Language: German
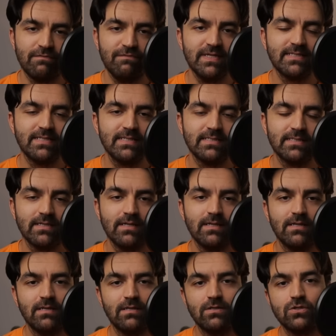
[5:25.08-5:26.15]
wird dich
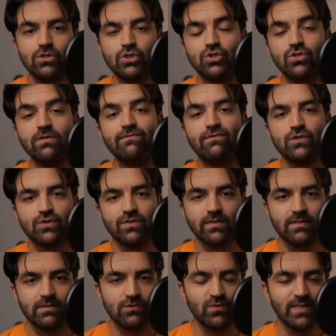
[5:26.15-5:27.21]
Stück für
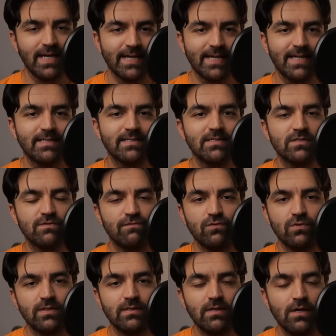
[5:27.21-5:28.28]
Stück zu der Erkenntnis
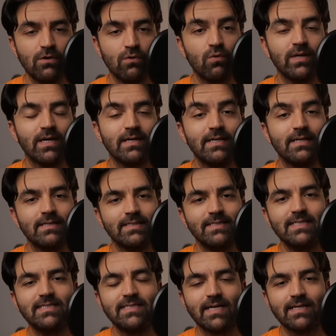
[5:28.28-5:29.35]
führen oder
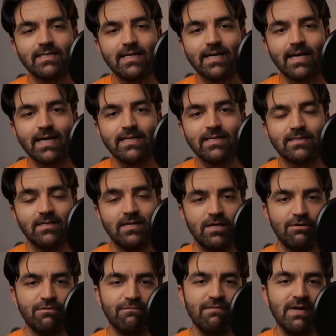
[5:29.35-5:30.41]
dich daran erinnern,
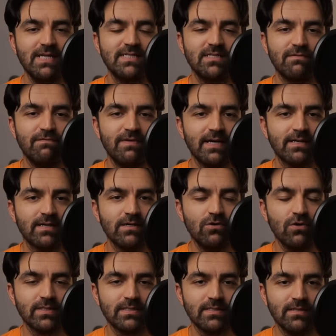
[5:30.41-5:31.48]
welche Werke
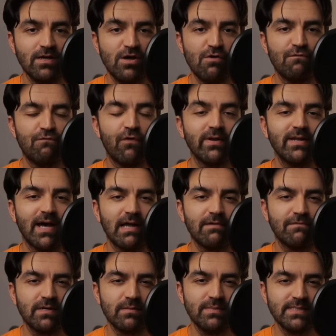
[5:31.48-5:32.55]
Gott denn von
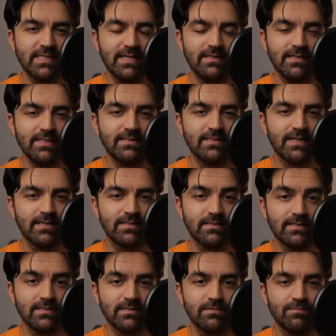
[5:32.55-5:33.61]
Anfang bis Ende getan
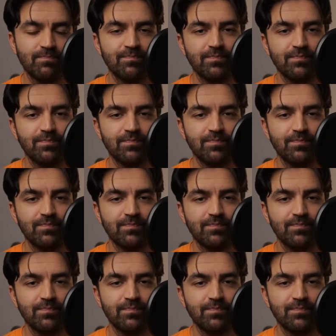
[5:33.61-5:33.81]
hat.